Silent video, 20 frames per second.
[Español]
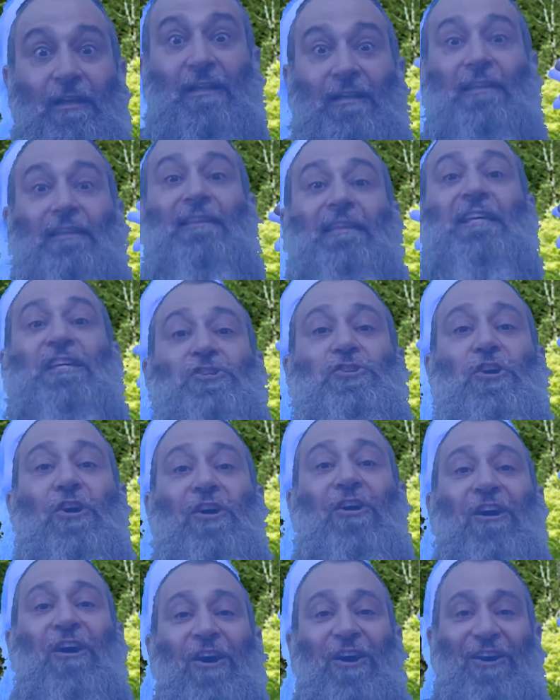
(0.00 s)
Ni
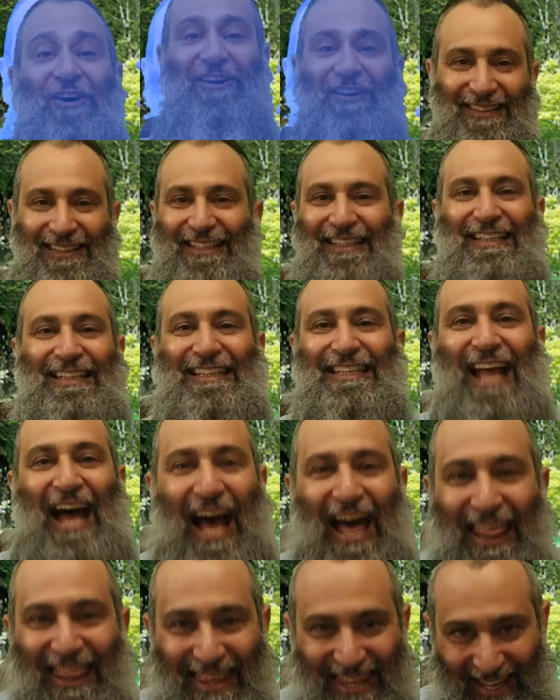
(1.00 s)
yo.
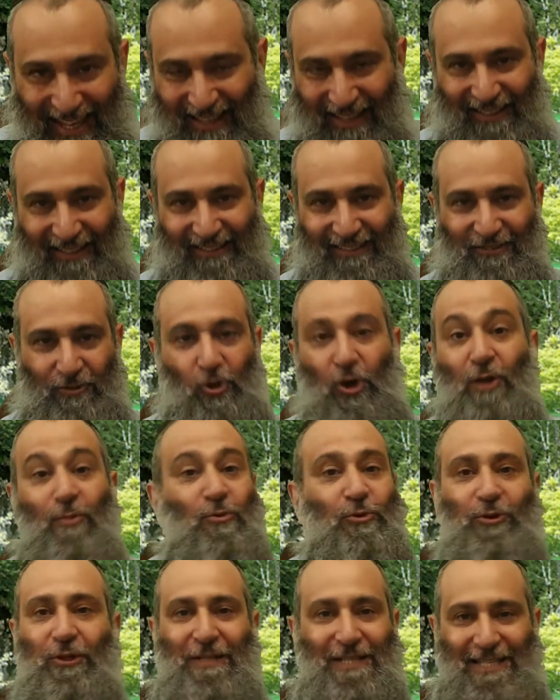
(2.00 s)
Nadie. Todo el
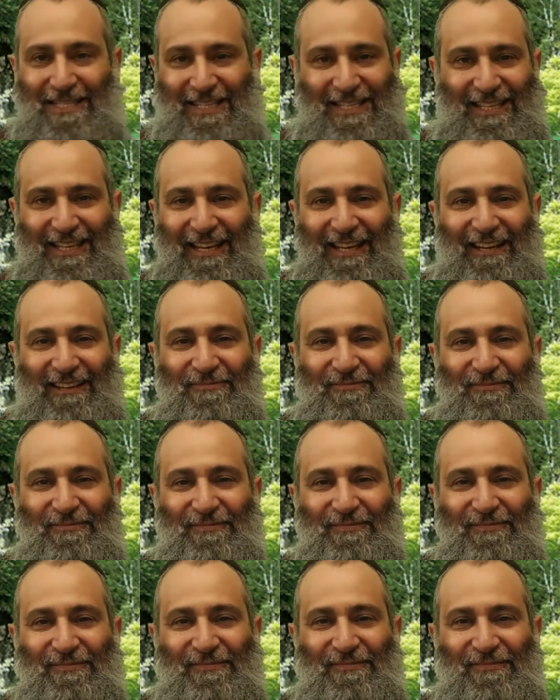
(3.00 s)
mundo decía.
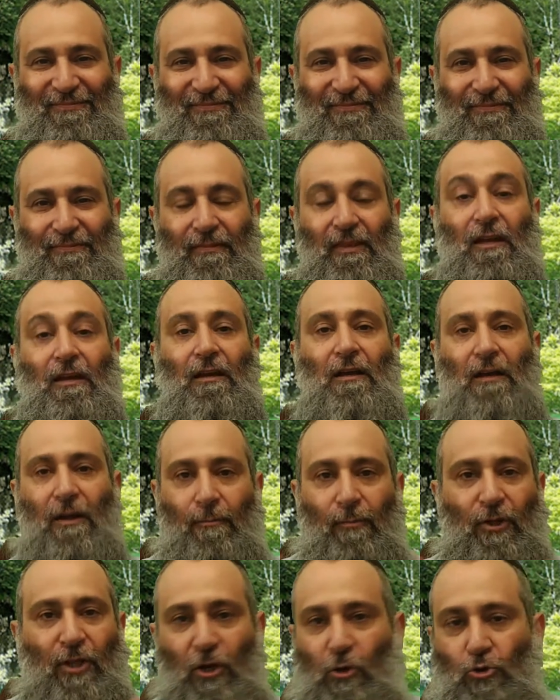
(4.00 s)

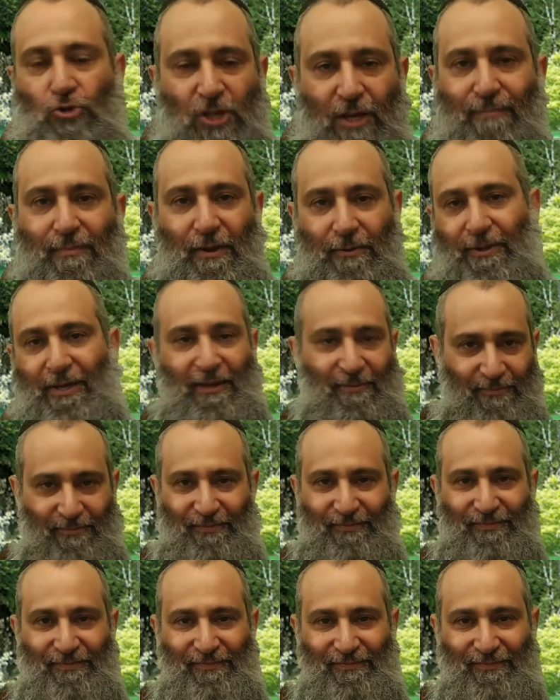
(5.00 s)
Bueno, escúchenme bien.
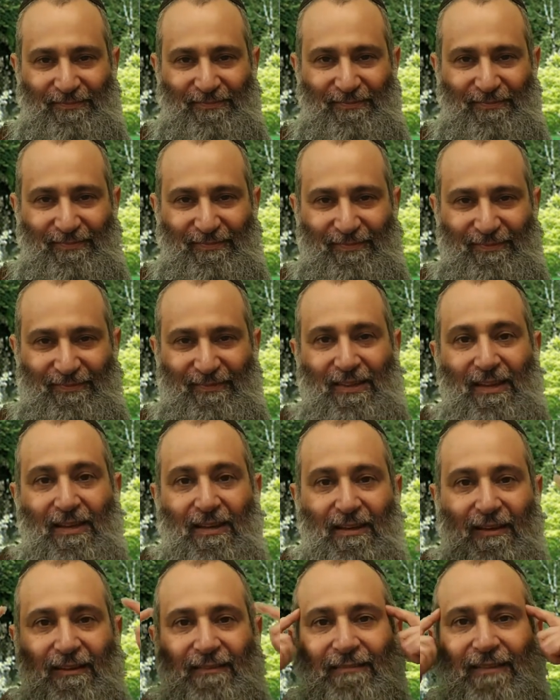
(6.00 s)

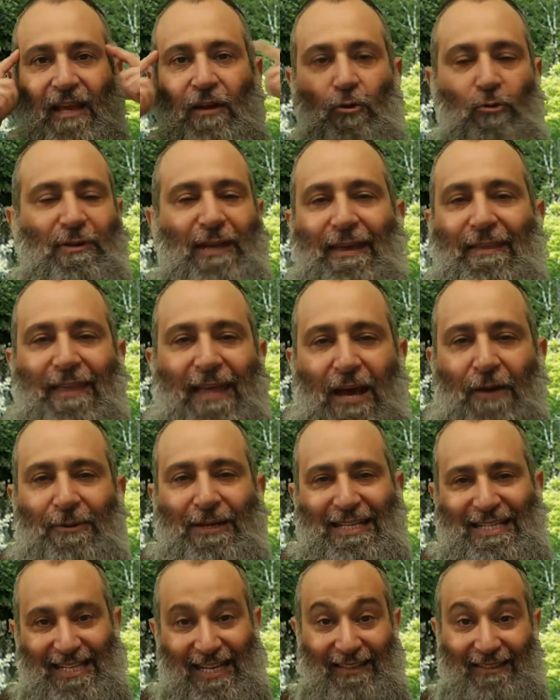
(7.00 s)
Tengo una idea
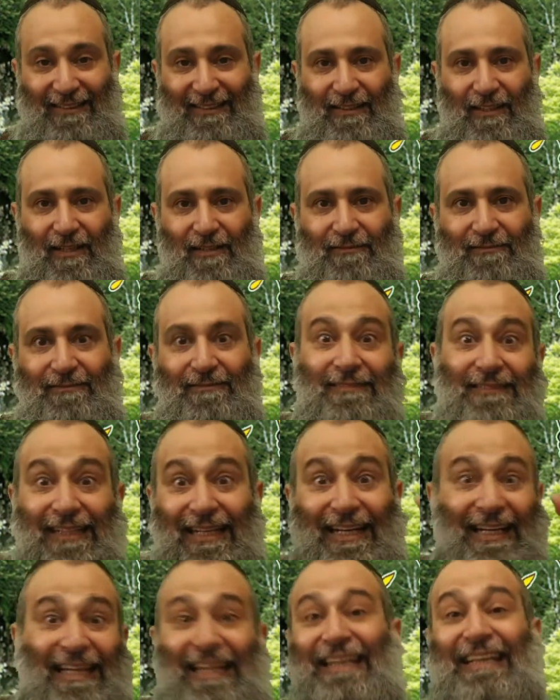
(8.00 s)
brillante.
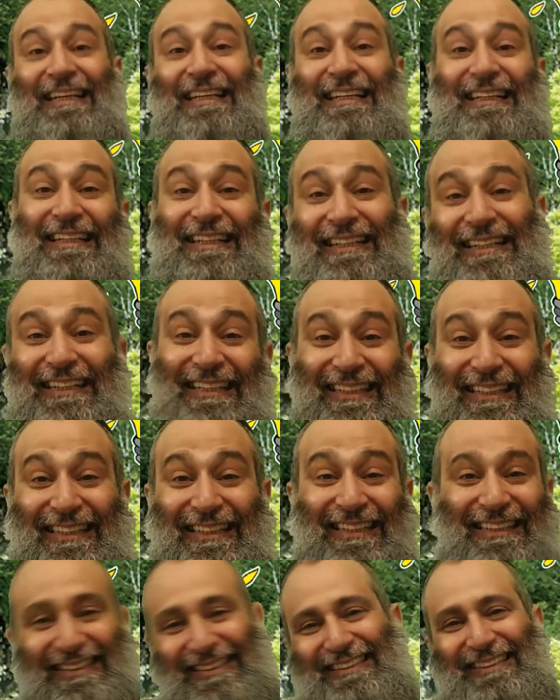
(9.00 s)
¡Cling!
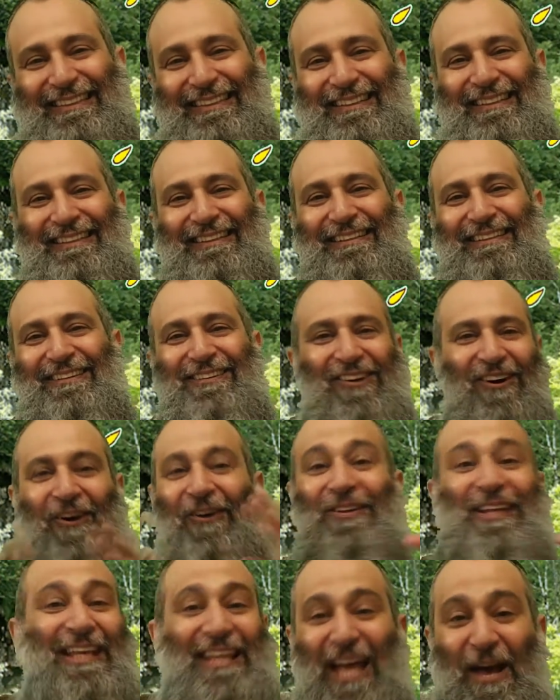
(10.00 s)
Una
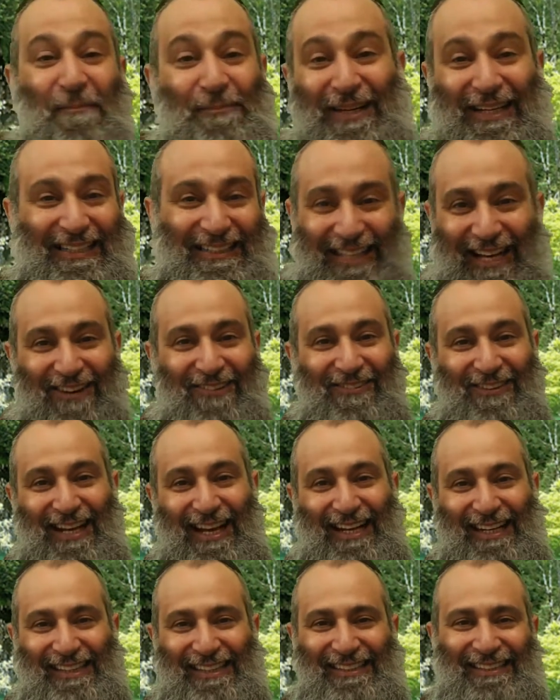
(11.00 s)
idea
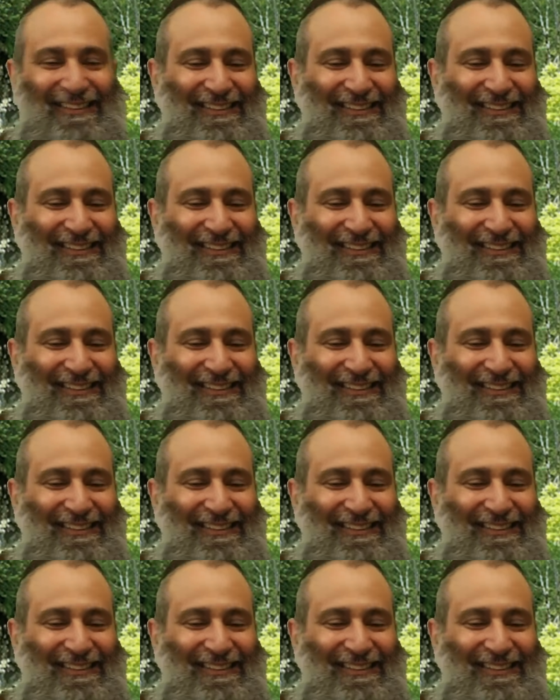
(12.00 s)
espectacular.